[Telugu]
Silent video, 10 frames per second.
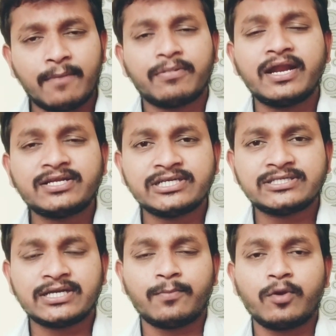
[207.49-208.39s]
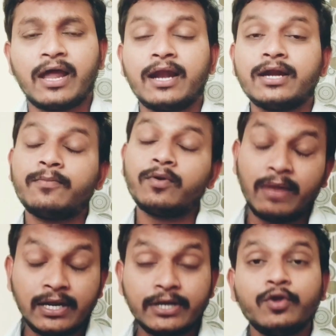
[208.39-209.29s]
అప్గ్రేడ్ చేసేటప్పుడు
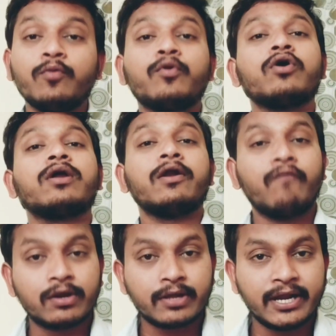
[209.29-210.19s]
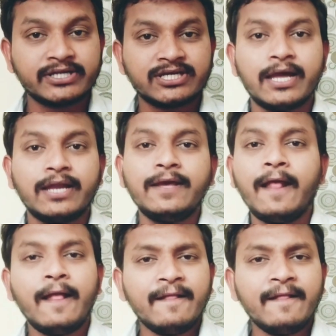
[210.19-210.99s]
అలాంటప్పుడు మళ్ళీ న్యూ ప్రోగ్రామ్ని వాళ్ళు క్రియేట్ చేయాలి